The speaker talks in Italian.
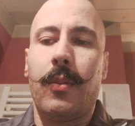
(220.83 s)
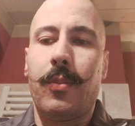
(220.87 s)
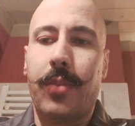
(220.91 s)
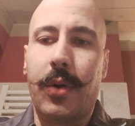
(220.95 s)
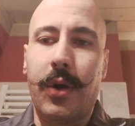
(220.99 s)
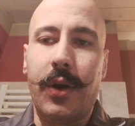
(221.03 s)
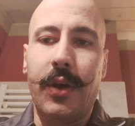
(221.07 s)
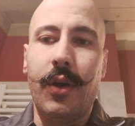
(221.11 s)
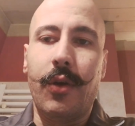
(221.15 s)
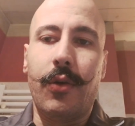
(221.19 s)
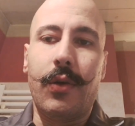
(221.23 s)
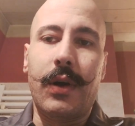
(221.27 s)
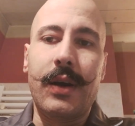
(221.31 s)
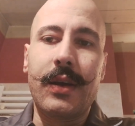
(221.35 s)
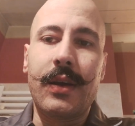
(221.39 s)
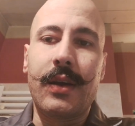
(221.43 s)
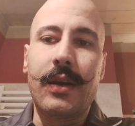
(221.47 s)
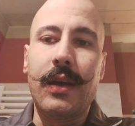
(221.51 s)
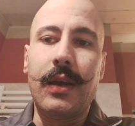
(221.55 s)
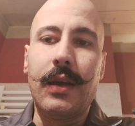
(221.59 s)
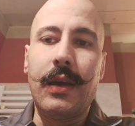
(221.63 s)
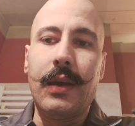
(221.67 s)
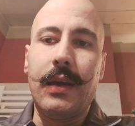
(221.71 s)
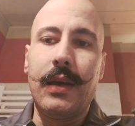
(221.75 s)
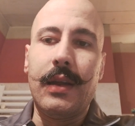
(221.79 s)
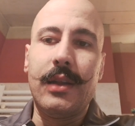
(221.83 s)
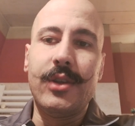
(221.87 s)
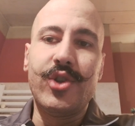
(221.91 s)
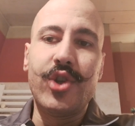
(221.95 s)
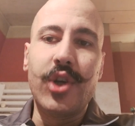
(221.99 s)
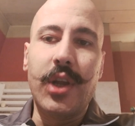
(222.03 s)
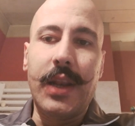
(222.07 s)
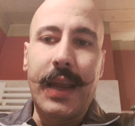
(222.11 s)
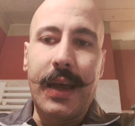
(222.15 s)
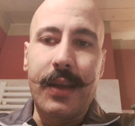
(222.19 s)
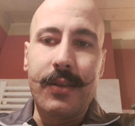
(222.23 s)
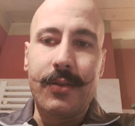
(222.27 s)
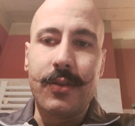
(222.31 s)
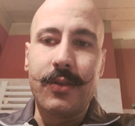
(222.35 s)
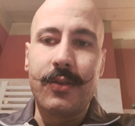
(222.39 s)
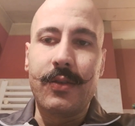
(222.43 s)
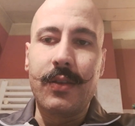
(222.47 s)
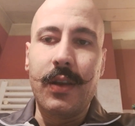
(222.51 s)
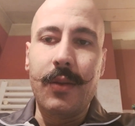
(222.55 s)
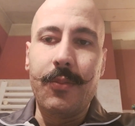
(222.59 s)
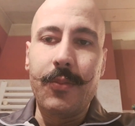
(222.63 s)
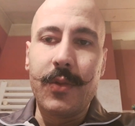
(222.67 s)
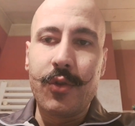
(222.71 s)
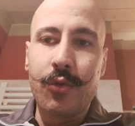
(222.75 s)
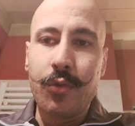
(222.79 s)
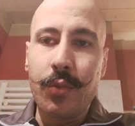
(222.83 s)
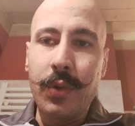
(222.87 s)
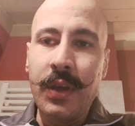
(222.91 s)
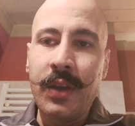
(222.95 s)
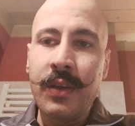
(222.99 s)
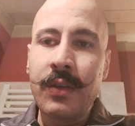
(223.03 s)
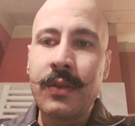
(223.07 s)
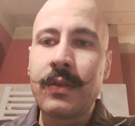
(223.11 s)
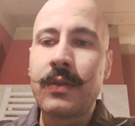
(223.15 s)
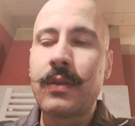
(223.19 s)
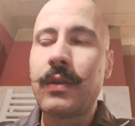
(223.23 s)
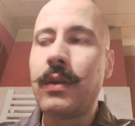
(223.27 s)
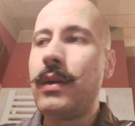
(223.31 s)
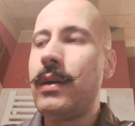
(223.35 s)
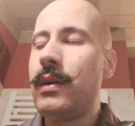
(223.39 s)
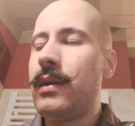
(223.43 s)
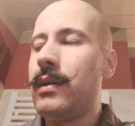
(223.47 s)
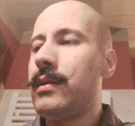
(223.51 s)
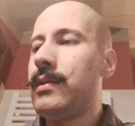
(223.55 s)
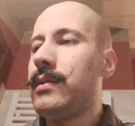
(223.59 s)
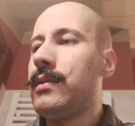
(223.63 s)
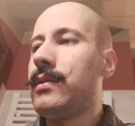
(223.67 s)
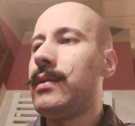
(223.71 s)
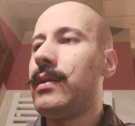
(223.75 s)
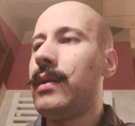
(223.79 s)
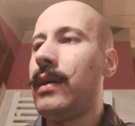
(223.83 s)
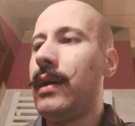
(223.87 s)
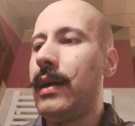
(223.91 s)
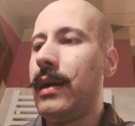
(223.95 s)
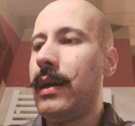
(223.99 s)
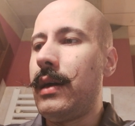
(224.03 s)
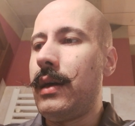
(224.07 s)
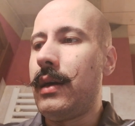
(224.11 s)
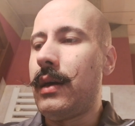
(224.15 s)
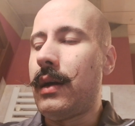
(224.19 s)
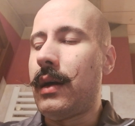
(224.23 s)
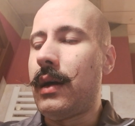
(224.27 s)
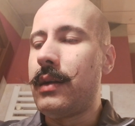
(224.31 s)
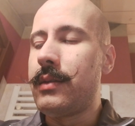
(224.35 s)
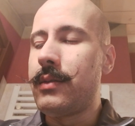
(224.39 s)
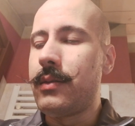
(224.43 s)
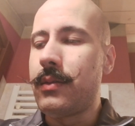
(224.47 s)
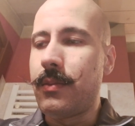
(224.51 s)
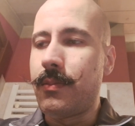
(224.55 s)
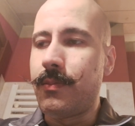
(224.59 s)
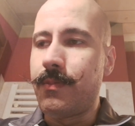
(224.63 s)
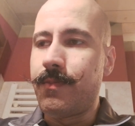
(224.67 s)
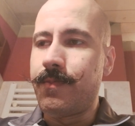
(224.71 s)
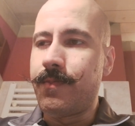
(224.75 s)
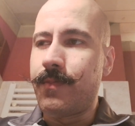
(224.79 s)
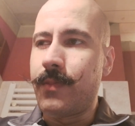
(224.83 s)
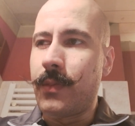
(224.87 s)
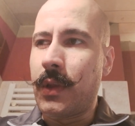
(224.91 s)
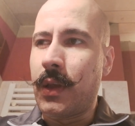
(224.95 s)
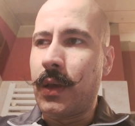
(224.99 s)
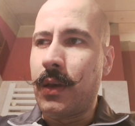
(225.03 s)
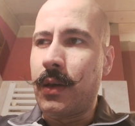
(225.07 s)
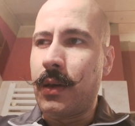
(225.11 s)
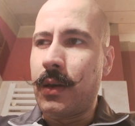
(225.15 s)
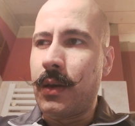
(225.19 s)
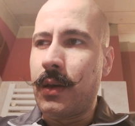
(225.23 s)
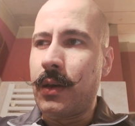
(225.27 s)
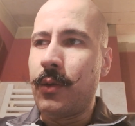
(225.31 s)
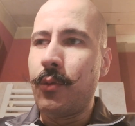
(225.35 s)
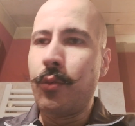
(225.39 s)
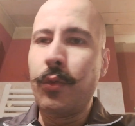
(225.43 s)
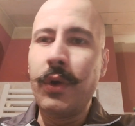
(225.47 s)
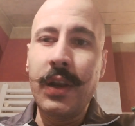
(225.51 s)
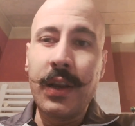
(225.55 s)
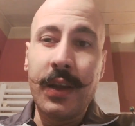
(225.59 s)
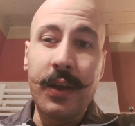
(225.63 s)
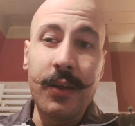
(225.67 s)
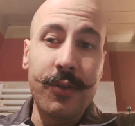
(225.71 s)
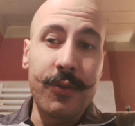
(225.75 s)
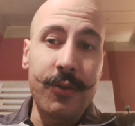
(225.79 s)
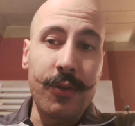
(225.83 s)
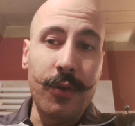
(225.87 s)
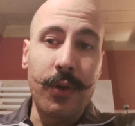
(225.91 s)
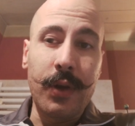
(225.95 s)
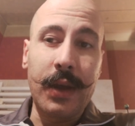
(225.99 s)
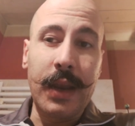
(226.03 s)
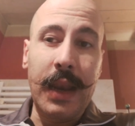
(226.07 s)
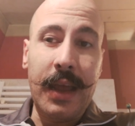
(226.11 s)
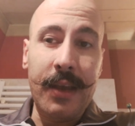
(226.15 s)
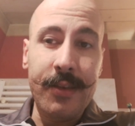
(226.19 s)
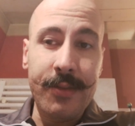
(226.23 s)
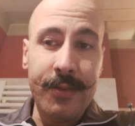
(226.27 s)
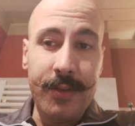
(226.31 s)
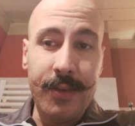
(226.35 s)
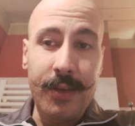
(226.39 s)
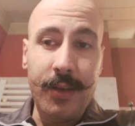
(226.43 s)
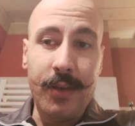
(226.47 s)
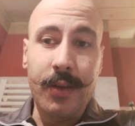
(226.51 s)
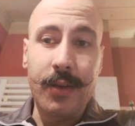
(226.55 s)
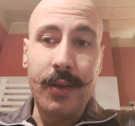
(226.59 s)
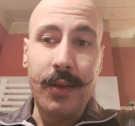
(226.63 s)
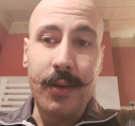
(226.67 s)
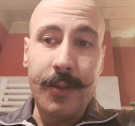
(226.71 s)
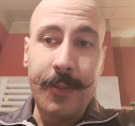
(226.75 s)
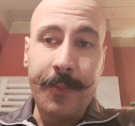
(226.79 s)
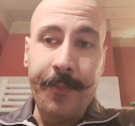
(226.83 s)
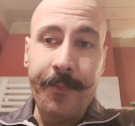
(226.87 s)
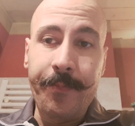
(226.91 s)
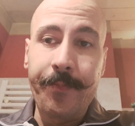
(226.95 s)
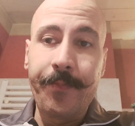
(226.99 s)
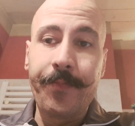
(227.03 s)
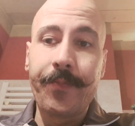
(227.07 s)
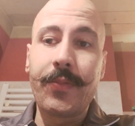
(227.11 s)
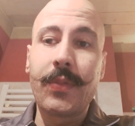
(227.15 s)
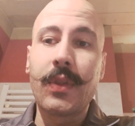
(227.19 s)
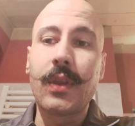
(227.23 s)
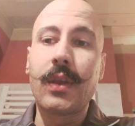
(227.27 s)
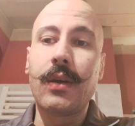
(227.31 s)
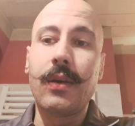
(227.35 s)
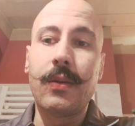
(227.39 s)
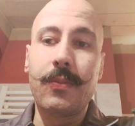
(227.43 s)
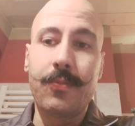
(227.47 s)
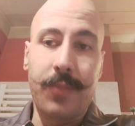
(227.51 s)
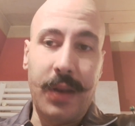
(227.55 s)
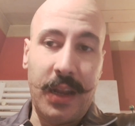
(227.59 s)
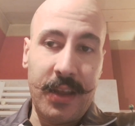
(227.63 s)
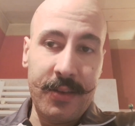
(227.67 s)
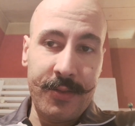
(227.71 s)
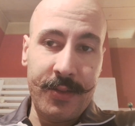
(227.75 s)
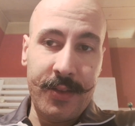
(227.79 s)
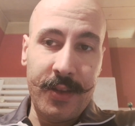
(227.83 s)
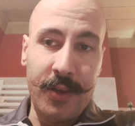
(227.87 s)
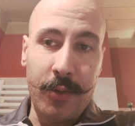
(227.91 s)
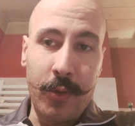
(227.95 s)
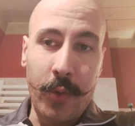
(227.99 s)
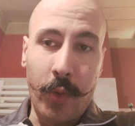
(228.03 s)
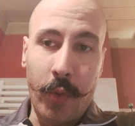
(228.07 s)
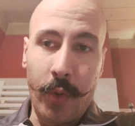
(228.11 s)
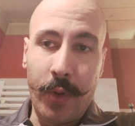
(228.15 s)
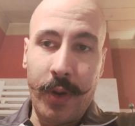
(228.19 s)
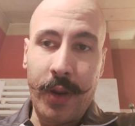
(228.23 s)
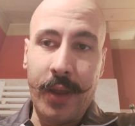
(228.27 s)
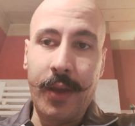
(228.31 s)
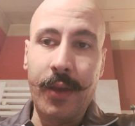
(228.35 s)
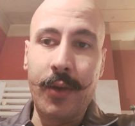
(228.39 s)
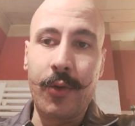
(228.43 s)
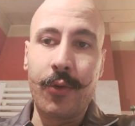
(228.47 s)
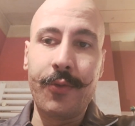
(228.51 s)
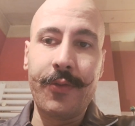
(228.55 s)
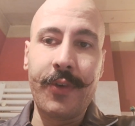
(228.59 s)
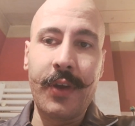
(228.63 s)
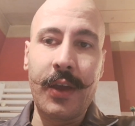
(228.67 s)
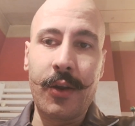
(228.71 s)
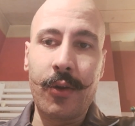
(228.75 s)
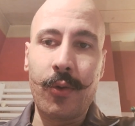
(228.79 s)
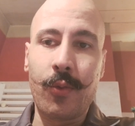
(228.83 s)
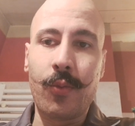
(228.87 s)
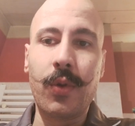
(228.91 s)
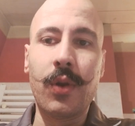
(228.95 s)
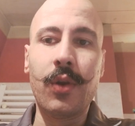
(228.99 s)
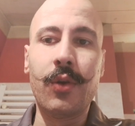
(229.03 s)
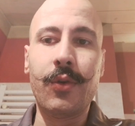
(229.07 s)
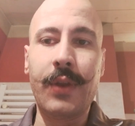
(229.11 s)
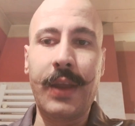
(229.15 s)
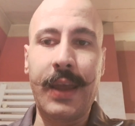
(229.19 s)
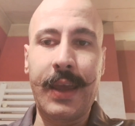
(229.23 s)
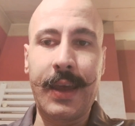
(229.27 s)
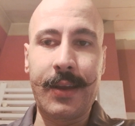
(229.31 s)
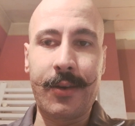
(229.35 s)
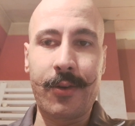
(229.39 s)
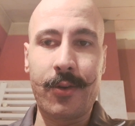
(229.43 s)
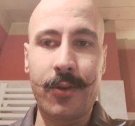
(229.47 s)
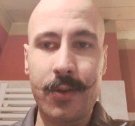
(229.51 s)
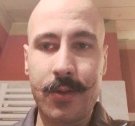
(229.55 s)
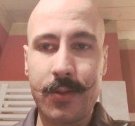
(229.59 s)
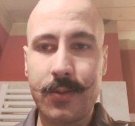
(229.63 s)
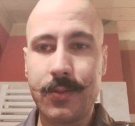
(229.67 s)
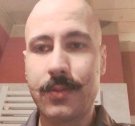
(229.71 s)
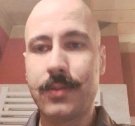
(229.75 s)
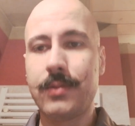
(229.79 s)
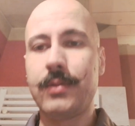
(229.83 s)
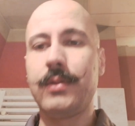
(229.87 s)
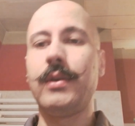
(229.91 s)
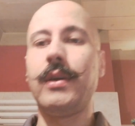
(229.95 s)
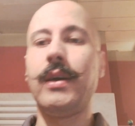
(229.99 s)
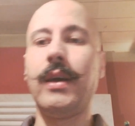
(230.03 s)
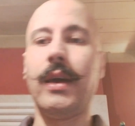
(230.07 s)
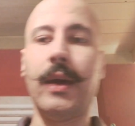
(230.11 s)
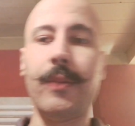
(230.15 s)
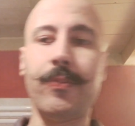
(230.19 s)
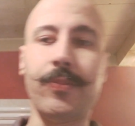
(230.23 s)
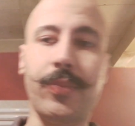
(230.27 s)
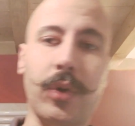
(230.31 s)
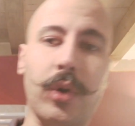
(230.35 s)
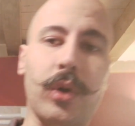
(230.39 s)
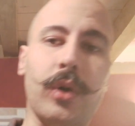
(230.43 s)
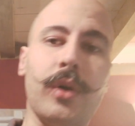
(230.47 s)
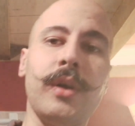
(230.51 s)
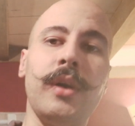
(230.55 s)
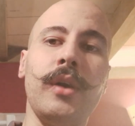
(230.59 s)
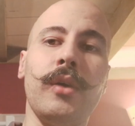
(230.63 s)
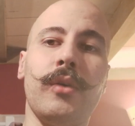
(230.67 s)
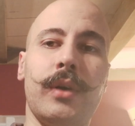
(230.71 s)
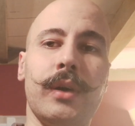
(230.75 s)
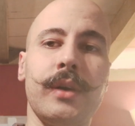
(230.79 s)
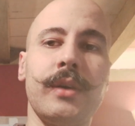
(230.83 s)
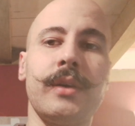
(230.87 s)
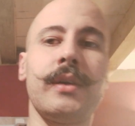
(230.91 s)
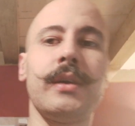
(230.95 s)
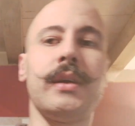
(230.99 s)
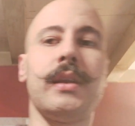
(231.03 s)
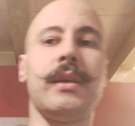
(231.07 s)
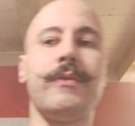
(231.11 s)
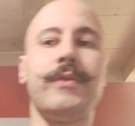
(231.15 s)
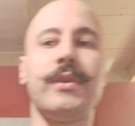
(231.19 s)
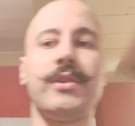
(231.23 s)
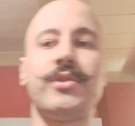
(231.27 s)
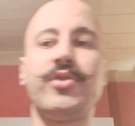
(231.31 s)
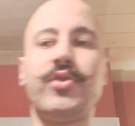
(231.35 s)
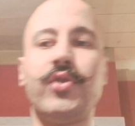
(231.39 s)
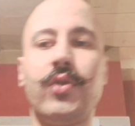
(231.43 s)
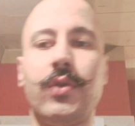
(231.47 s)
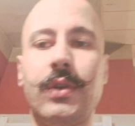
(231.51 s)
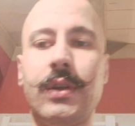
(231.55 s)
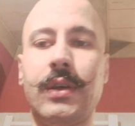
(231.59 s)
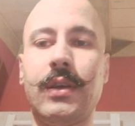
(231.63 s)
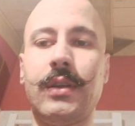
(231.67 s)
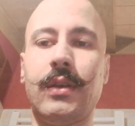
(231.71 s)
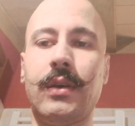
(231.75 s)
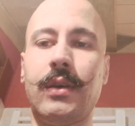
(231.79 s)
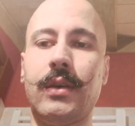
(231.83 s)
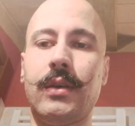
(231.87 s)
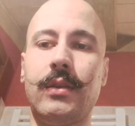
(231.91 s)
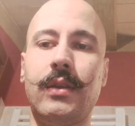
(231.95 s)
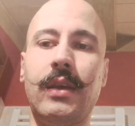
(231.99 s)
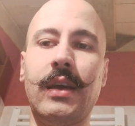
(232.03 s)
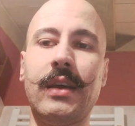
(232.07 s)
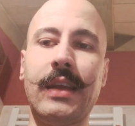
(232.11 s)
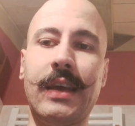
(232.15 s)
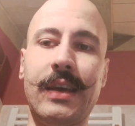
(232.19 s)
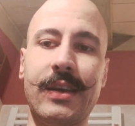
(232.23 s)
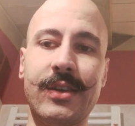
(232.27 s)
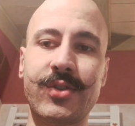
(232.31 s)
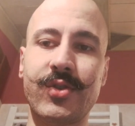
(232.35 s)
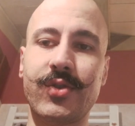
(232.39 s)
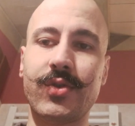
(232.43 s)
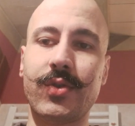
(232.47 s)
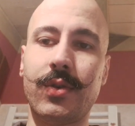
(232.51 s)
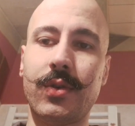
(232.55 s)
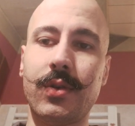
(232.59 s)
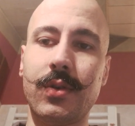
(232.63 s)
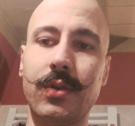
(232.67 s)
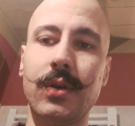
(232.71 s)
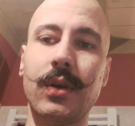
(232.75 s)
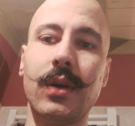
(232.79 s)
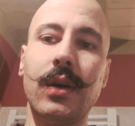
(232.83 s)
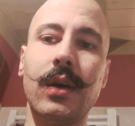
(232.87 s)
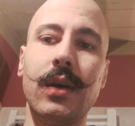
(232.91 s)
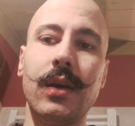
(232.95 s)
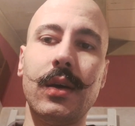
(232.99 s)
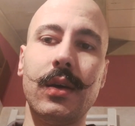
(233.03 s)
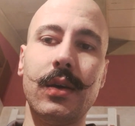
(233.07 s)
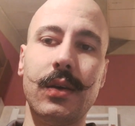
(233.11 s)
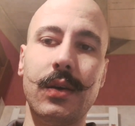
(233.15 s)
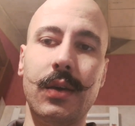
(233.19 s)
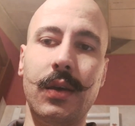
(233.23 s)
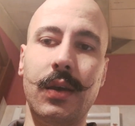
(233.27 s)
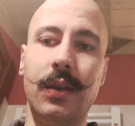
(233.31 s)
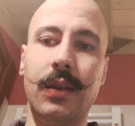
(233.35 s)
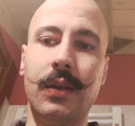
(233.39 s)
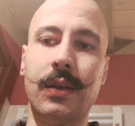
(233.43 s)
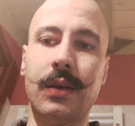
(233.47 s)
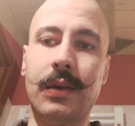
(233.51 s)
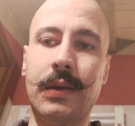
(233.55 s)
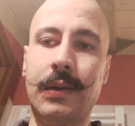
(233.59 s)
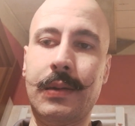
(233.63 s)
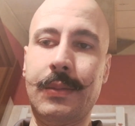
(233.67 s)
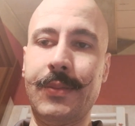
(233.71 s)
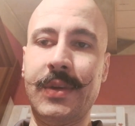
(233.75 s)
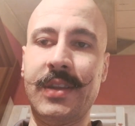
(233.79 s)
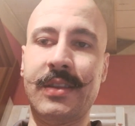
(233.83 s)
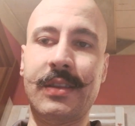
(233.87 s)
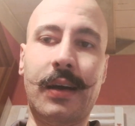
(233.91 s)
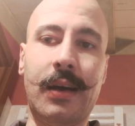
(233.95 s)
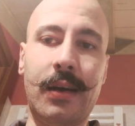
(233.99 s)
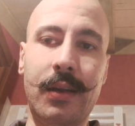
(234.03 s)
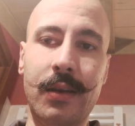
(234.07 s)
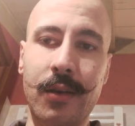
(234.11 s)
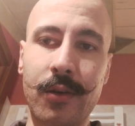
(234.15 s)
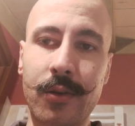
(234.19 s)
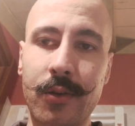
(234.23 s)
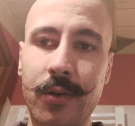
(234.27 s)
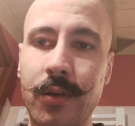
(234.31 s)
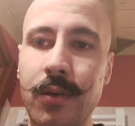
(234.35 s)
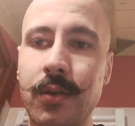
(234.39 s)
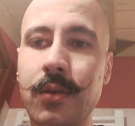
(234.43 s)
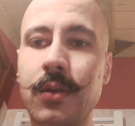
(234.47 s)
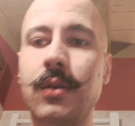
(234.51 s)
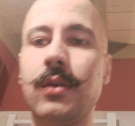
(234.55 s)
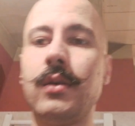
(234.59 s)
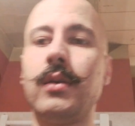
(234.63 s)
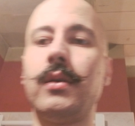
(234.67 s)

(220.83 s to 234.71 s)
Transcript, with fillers: Poi ho anche il Gillette Slim Twist, e, eh, il Wilkinson Classic plasticone, ovvero quello nero, e poi ho anche la versione di adesso in eh, metallo.